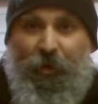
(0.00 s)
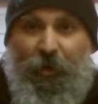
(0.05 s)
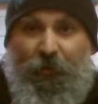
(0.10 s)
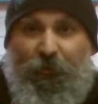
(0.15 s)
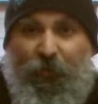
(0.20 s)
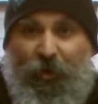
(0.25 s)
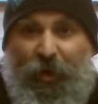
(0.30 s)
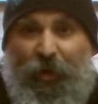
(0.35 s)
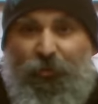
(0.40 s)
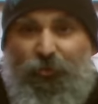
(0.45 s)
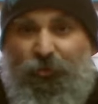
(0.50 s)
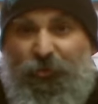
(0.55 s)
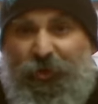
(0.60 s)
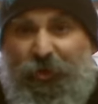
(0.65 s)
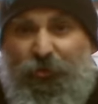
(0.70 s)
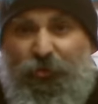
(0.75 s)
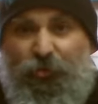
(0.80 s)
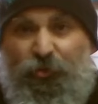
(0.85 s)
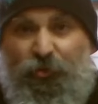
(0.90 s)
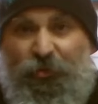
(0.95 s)
Voilà, tout ça
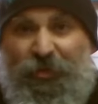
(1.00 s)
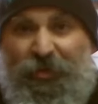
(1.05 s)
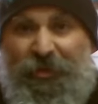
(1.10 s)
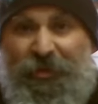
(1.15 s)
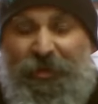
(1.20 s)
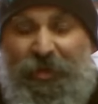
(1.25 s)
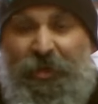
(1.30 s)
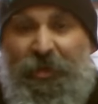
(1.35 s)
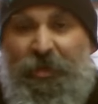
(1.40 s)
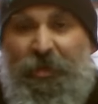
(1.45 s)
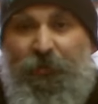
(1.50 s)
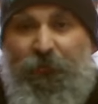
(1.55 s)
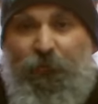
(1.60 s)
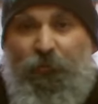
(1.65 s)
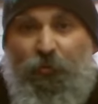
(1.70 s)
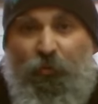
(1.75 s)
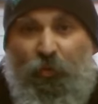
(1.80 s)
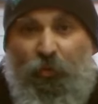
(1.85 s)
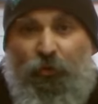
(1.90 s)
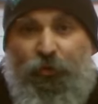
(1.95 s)
ce sont des signes qui vous
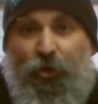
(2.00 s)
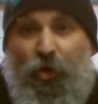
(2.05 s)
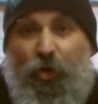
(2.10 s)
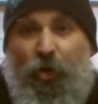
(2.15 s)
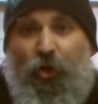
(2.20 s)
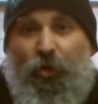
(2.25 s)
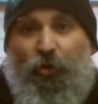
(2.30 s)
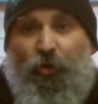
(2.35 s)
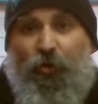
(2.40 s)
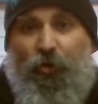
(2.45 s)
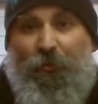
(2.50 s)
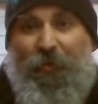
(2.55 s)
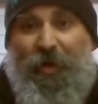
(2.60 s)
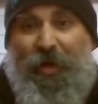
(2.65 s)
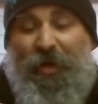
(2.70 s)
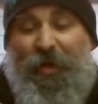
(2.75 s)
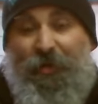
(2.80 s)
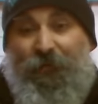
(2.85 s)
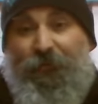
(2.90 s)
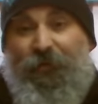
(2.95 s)
montrent que bah,
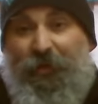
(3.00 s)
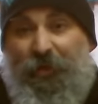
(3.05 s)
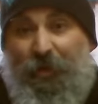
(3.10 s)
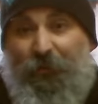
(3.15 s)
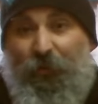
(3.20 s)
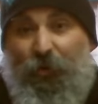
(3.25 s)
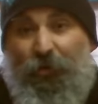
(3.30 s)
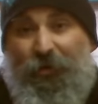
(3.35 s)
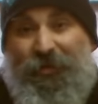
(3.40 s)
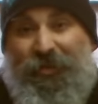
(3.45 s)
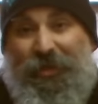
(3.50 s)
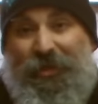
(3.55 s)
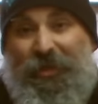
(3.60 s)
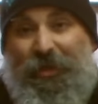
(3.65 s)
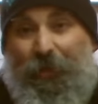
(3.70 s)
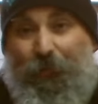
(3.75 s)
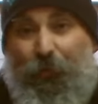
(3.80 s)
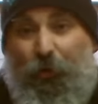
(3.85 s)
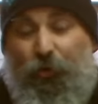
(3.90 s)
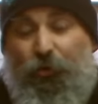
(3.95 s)
évidemment cette
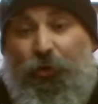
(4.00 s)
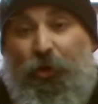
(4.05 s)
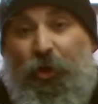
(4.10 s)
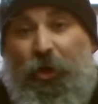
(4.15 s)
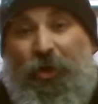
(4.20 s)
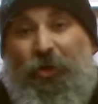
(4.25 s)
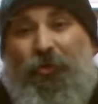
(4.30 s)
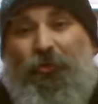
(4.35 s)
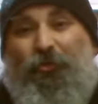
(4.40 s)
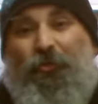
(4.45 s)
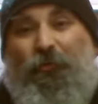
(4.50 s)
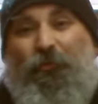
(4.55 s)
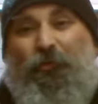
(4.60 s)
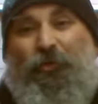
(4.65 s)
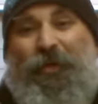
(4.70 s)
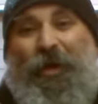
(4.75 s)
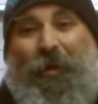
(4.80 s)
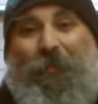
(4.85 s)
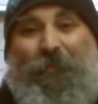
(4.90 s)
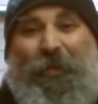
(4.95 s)
capote ne
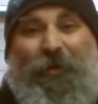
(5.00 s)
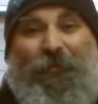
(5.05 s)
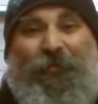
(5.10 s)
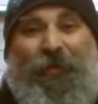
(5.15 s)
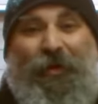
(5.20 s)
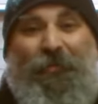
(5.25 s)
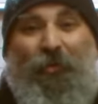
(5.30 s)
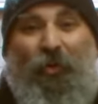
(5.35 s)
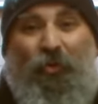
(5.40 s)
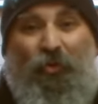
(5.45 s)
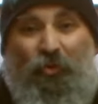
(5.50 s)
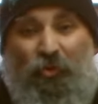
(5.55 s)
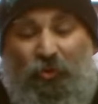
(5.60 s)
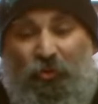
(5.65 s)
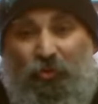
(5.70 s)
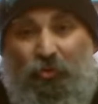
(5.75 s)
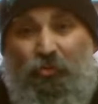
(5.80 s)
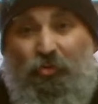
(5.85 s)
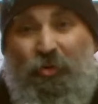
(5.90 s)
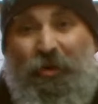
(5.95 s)
vaudra pas vraiment le
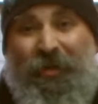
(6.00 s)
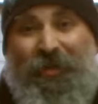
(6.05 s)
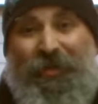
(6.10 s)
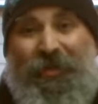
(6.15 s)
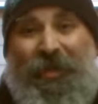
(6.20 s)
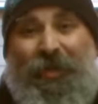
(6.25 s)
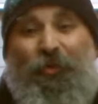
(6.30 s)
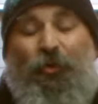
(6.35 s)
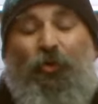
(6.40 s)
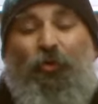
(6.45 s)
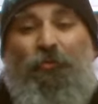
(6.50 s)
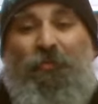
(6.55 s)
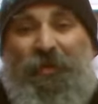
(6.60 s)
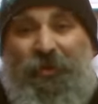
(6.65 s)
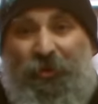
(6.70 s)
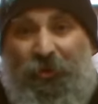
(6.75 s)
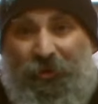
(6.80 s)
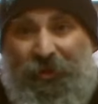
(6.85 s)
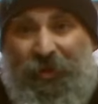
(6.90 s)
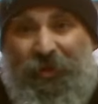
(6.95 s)
coup d'être remise
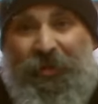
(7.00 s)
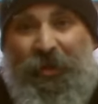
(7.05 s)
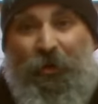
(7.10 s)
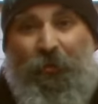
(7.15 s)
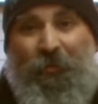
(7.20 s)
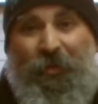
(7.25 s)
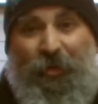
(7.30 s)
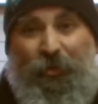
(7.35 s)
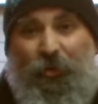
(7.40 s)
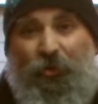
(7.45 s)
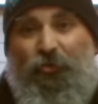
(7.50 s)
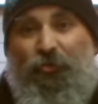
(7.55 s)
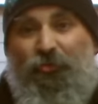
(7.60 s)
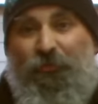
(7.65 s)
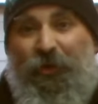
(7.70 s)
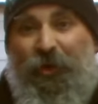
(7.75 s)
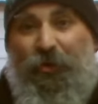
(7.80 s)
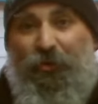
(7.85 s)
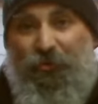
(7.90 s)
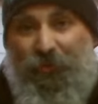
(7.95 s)
en état en mettant une
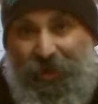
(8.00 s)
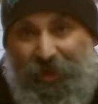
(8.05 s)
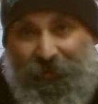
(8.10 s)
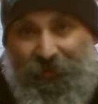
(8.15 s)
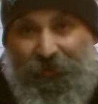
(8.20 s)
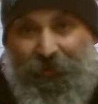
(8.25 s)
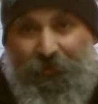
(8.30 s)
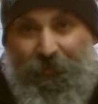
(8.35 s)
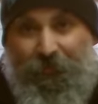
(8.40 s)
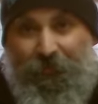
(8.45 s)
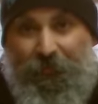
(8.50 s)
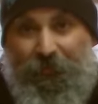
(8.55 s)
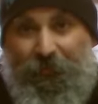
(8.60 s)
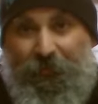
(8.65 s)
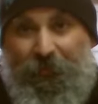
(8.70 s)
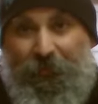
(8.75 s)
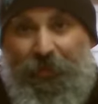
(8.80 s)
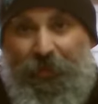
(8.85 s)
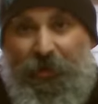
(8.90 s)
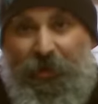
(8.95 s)
nouvelle lunette.
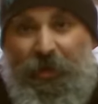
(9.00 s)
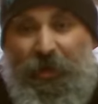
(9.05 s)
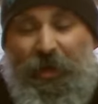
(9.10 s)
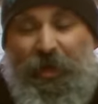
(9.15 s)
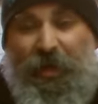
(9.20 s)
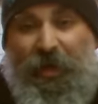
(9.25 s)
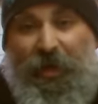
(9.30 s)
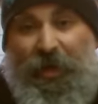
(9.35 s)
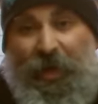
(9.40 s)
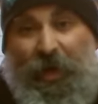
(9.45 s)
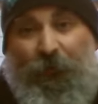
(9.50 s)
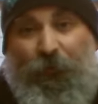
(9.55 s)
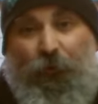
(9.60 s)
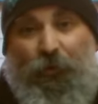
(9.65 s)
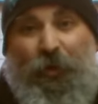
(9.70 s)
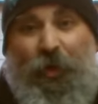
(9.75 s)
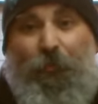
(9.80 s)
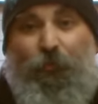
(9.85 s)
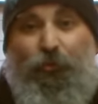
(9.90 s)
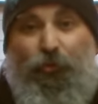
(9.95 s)
Et là, il
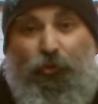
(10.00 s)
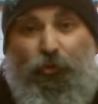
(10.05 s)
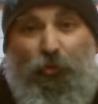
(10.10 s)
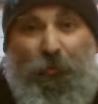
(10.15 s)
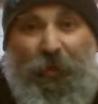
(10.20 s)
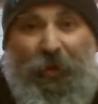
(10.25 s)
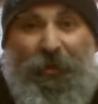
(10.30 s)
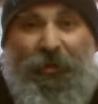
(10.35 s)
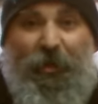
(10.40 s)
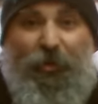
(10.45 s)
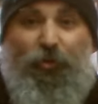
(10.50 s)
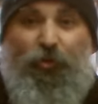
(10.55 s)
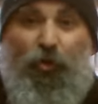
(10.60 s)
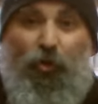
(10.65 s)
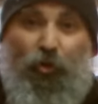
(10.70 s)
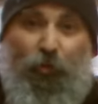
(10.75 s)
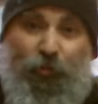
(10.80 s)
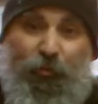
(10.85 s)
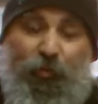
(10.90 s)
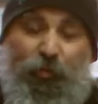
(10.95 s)
faudra plutôt partir sur
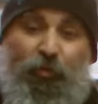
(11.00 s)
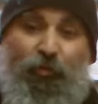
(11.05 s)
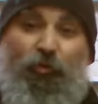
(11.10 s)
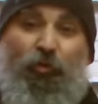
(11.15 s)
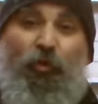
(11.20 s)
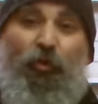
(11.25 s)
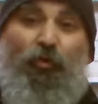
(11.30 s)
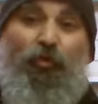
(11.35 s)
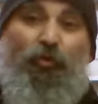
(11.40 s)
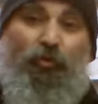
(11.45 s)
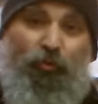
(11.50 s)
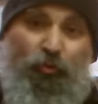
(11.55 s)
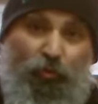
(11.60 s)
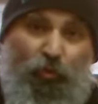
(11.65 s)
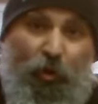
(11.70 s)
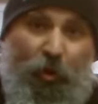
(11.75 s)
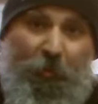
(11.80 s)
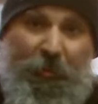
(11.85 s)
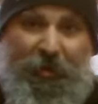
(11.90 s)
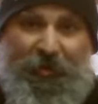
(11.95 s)
l'option de tout
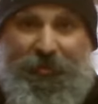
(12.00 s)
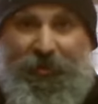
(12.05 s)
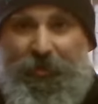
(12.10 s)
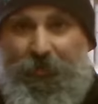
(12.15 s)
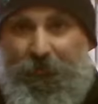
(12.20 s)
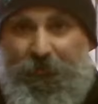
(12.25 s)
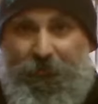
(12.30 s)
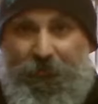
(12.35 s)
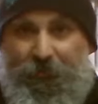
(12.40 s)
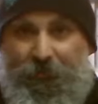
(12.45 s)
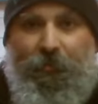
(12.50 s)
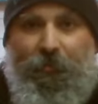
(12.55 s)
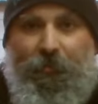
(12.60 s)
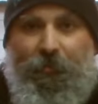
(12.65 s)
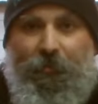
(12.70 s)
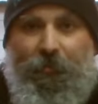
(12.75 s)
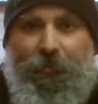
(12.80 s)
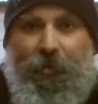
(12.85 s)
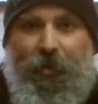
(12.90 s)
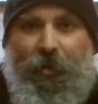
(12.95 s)
remplacer.
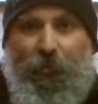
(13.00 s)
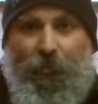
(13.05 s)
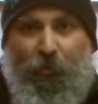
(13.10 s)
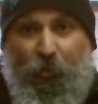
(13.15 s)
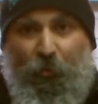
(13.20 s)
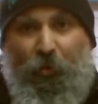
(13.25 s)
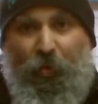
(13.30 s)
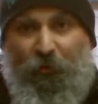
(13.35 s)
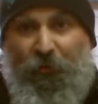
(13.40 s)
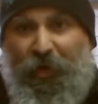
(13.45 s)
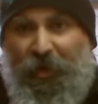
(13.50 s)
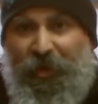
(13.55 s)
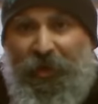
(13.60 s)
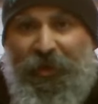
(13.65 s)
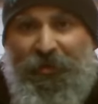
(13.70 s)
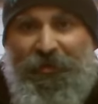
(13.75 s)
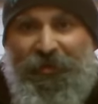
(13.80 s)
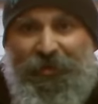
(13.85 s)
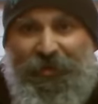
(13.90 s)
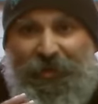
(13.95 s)
Bon, ben on va
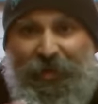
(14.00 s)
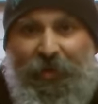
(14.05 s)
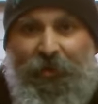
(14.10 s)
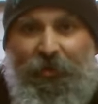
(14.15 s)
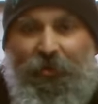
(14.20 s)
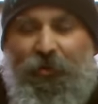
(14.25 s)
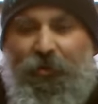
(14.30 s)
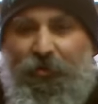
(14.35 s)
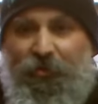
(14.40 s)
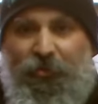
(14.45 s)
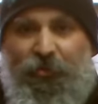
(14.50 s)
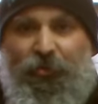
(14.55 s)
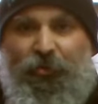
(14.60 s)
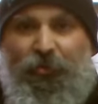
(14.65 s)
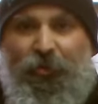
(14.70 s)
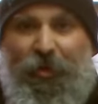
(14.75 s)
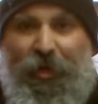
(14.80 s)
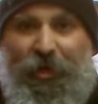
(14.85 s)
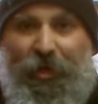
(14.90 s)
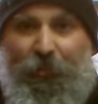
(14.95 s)
regarder ça
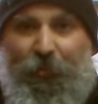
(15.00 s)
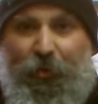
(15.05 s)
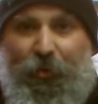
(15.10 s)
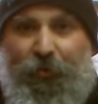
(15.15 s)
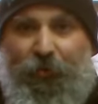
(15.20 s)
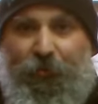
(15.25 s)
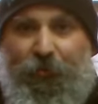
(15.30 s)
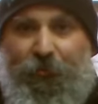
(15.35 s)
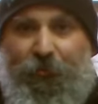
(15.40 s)
sur la capote.